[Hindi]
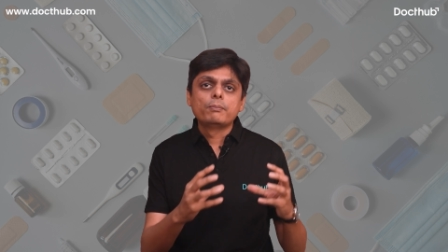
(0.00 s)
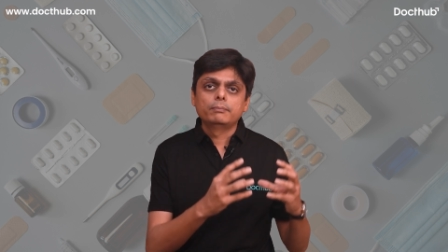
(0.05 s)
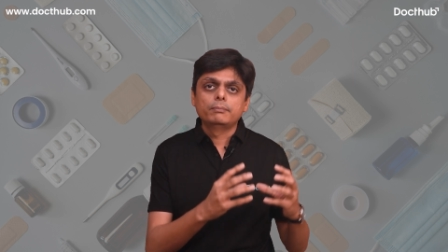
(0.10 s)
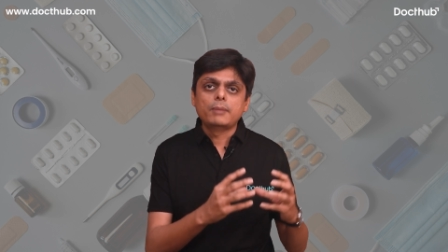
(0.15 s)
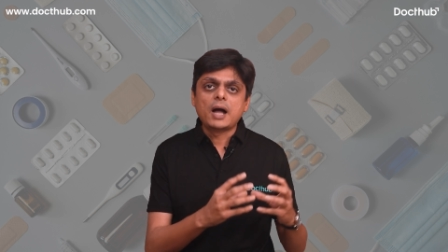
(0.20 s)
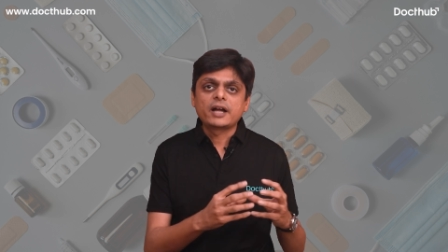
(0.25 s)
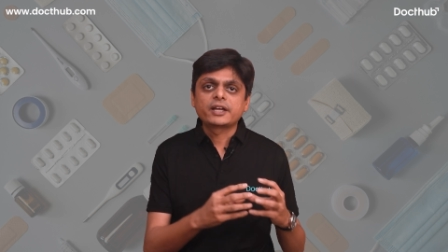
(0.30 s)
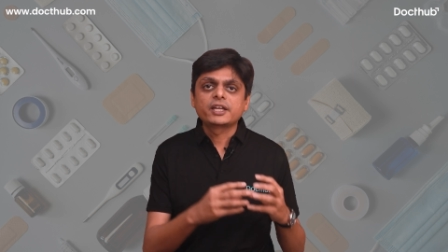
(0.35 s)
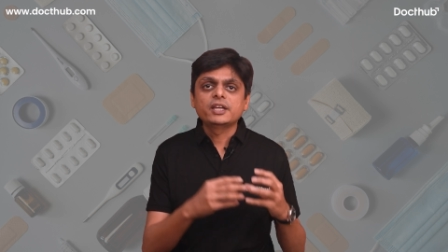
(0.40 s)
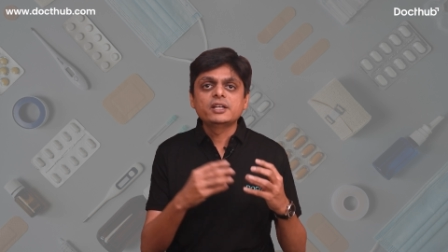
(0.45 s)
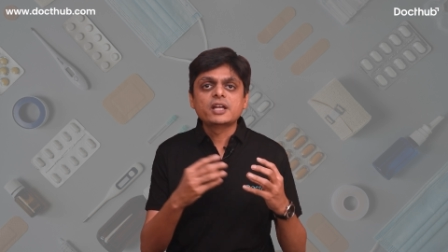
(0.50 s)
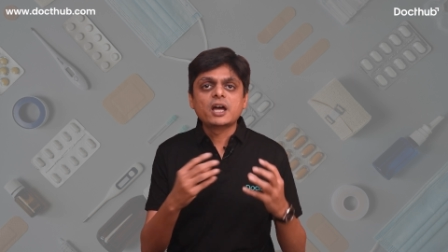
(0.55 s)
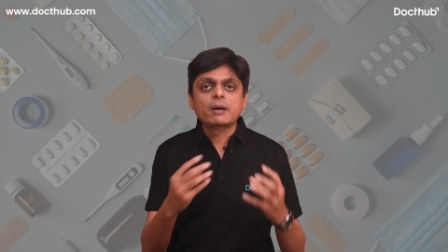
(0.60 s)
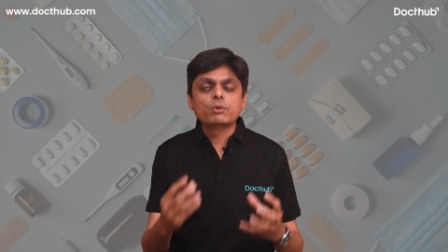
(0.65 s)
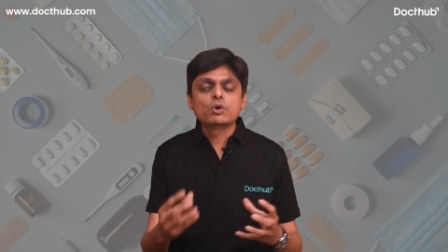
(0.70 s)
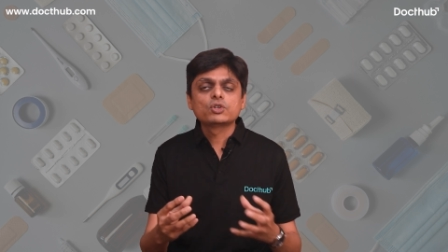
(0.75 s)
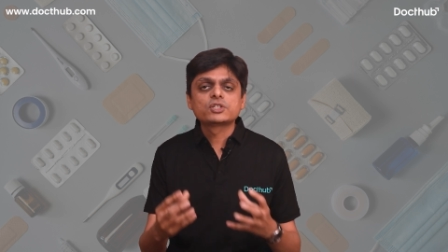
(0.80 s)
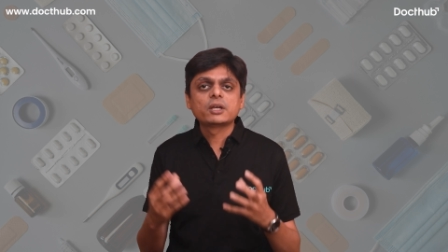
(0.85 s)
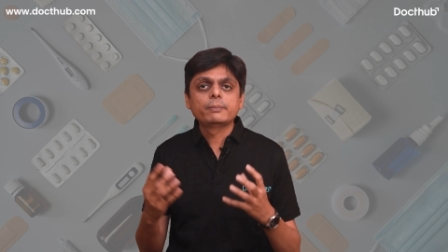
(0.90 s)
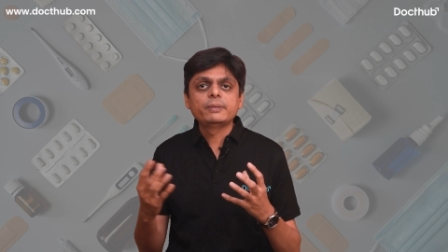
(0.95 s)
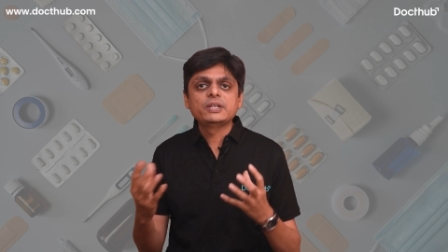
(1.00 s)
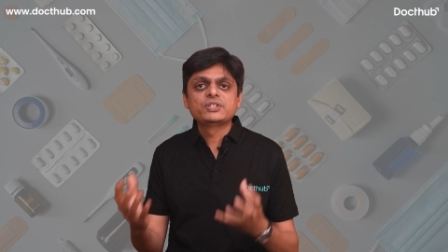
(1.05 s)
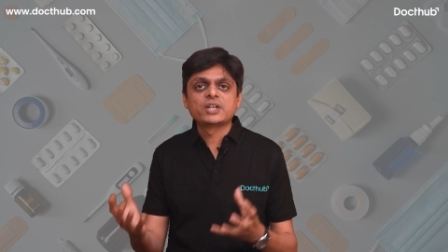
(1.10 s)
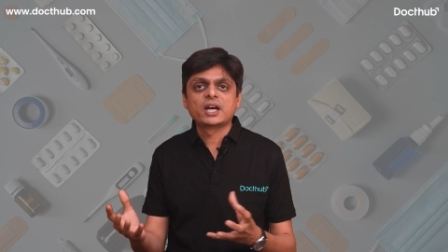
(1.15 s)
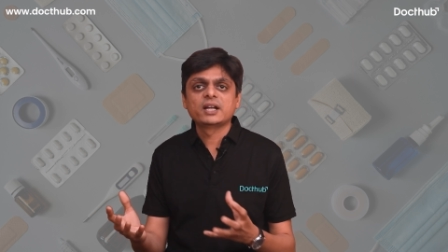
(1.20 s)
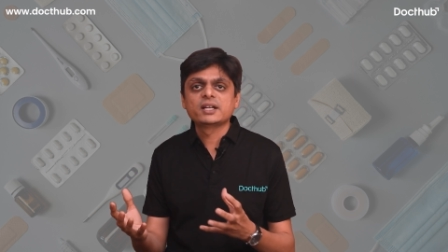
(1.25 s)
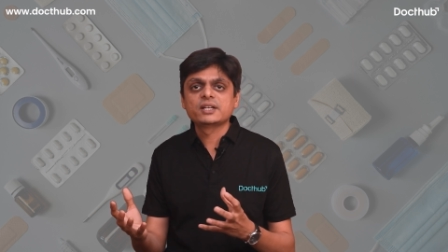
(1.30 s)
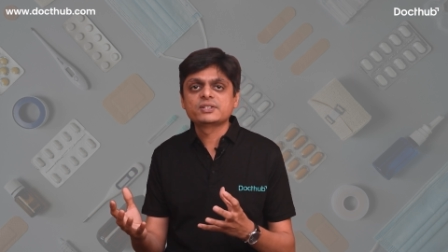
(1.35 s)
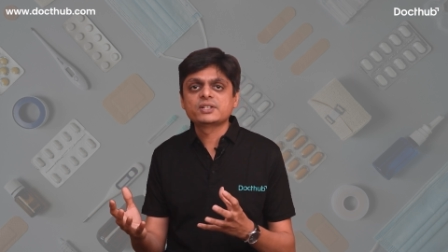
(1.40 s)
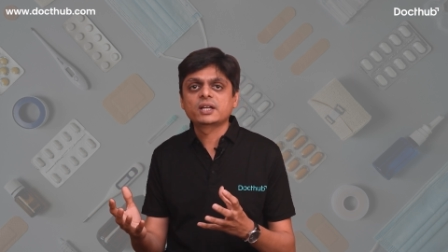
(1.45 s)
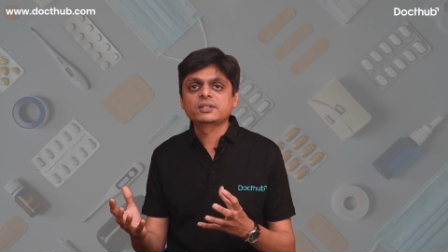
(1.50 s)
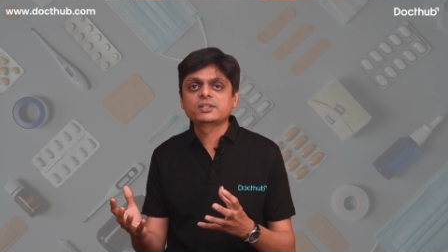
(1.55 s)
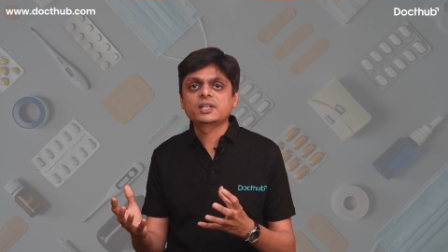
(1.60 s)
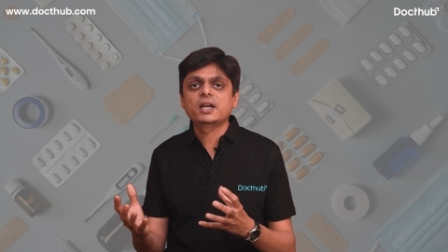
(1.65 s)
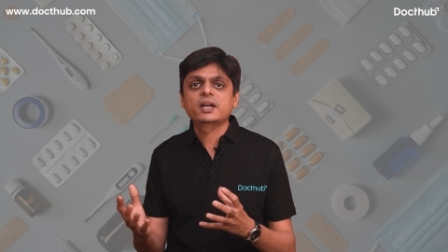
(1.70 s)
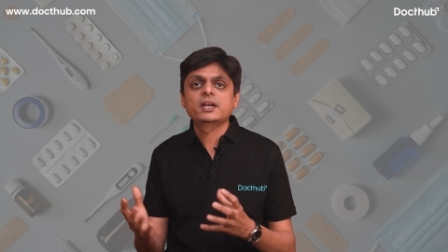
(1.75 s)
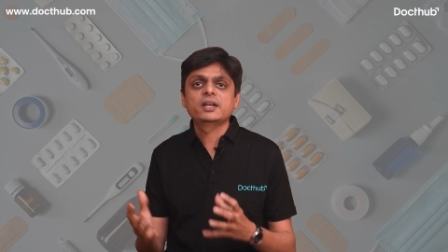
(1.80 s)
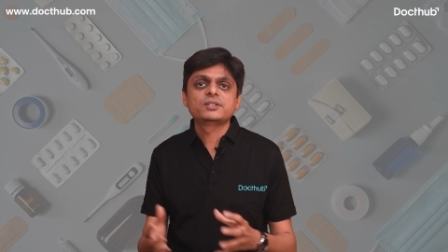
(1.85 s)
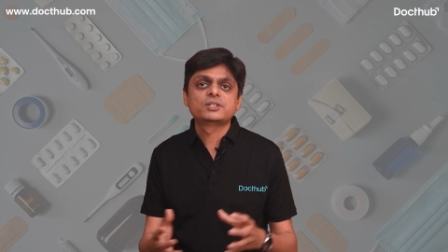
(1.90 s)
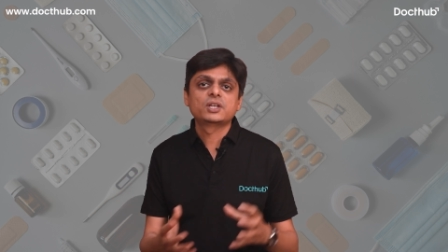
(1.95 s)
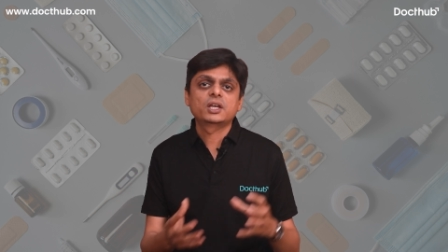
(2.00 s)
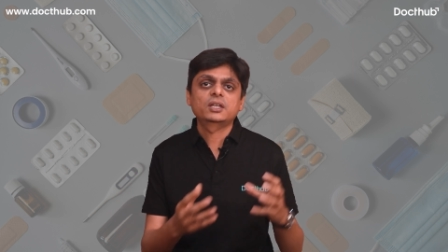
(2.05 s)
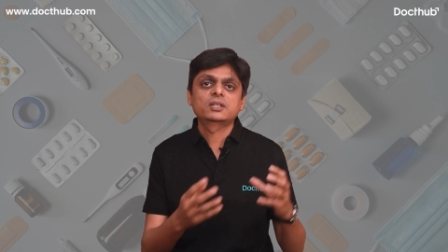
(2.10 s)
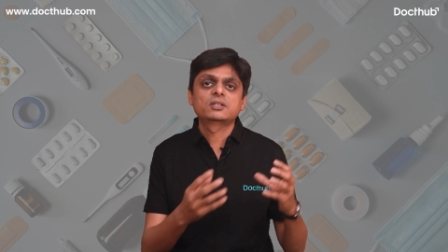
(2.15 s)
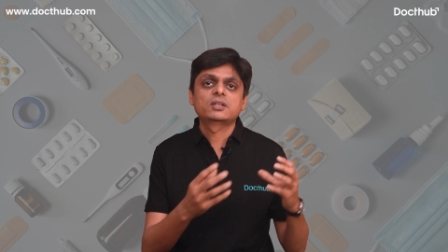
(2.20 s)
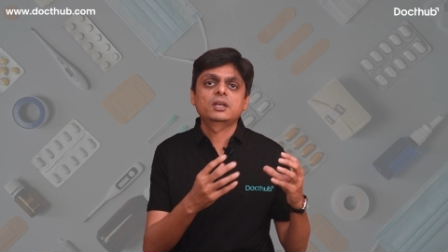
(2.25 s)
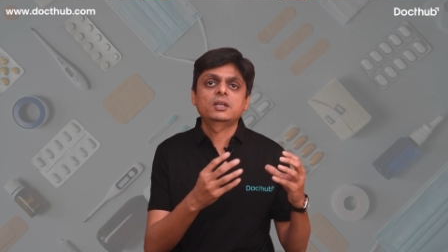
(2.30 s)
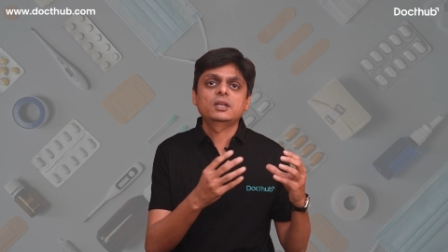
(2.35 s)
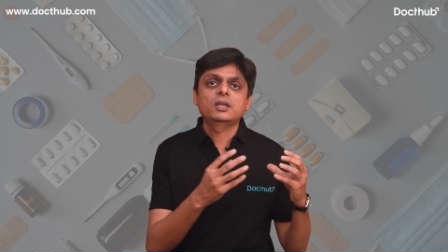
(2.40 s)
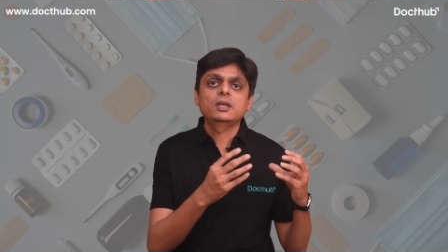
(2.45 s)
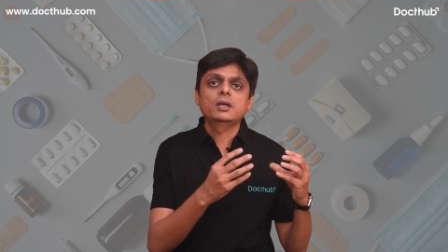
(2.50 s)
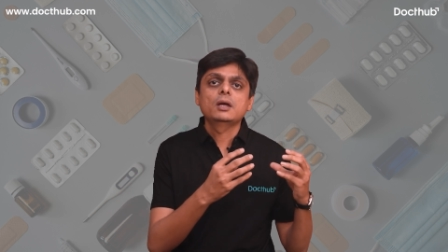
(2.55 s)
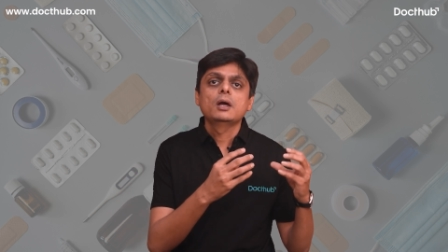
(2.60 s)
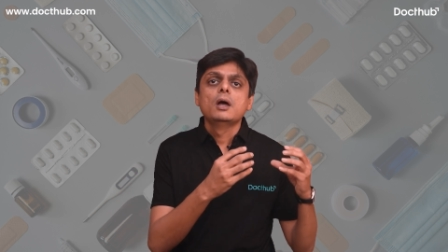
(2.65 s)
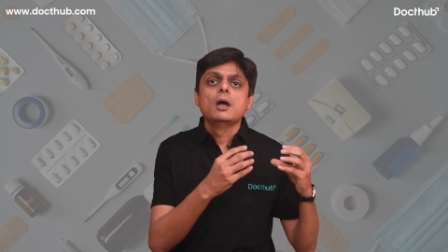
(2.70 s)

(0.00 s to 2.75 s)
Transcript: बाकी नामों से भी जाना जाता है जैसे कि